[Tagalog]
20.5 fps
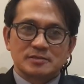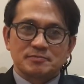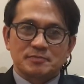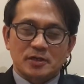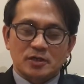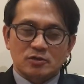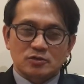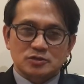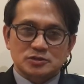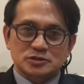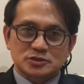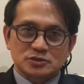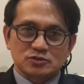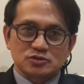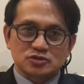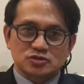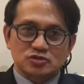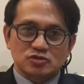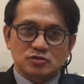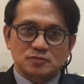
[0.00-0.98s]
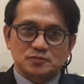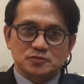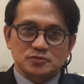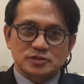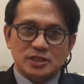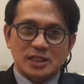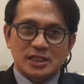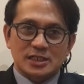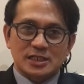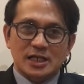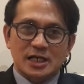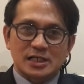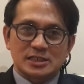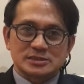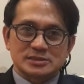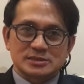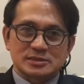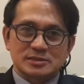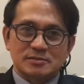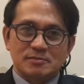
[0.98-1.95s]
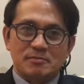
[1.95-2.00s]
Pero gustong gusto ko po
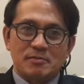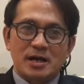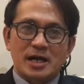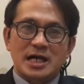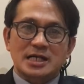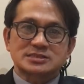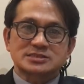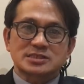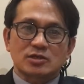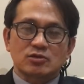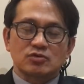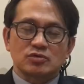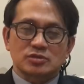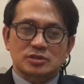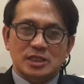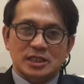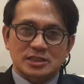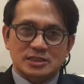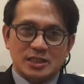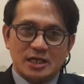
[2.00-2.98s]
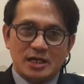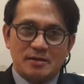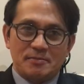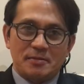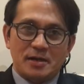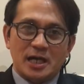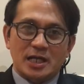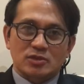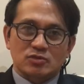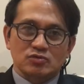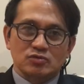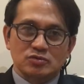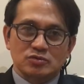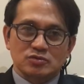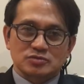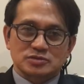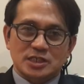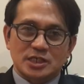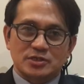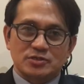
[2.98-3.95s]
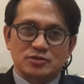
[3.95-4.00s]
talagang makasagot at uh, makatulong
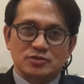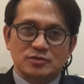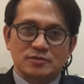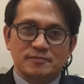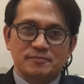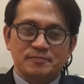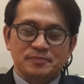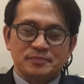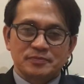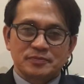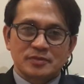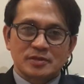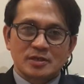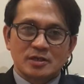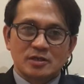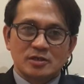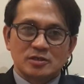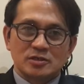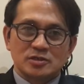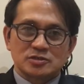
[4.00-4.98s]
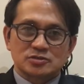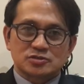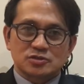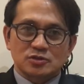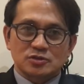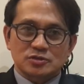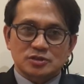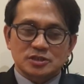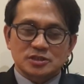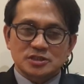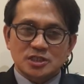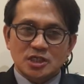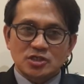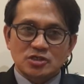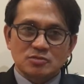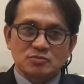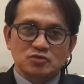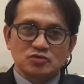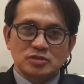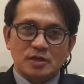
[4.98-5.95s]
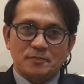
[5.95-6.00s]
sa inyo. So tingnan nyo
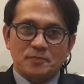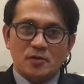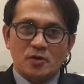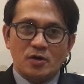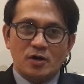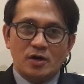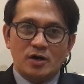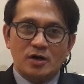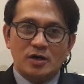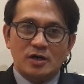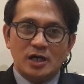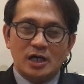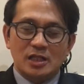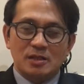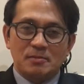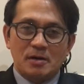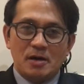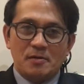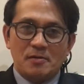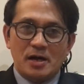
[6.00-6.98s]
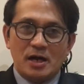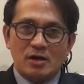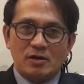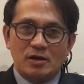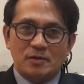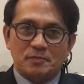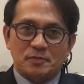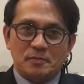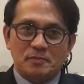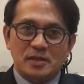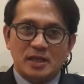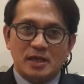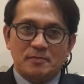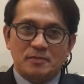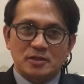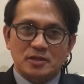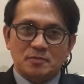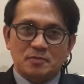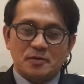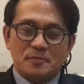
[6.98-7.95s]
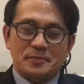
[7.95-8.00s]
muna po, halimbawa kung ang problema
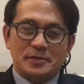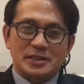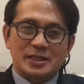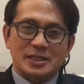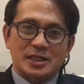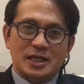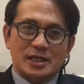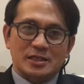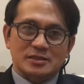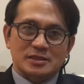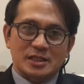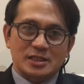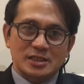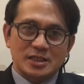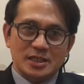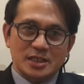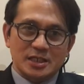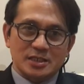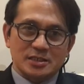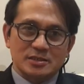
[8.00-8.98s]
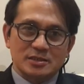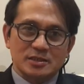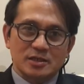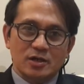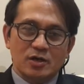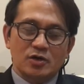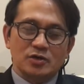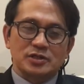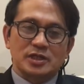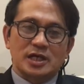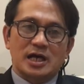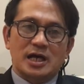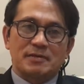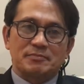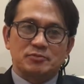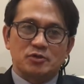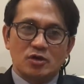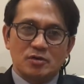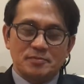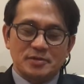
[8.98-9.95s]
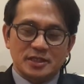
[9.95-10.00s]
nyo po, pananakit ng leg o ng
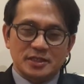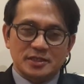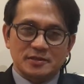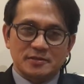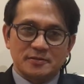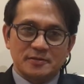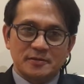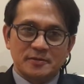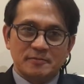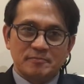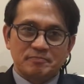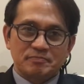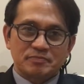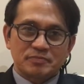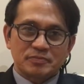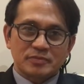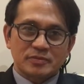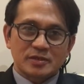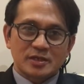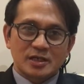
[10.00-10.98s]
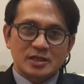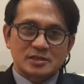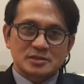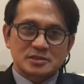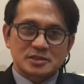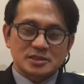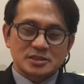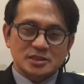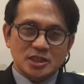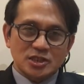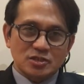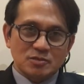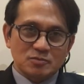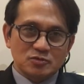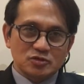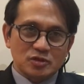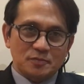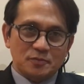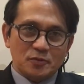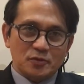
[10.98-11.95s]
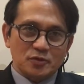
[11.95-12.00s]
abdomen Tingnan nyo
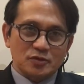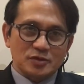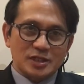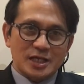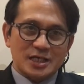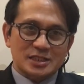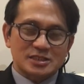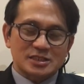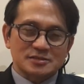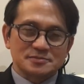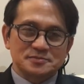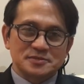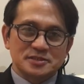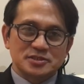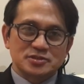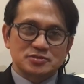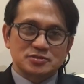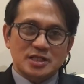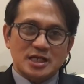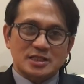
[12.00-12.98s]
muna po yung lahat ng video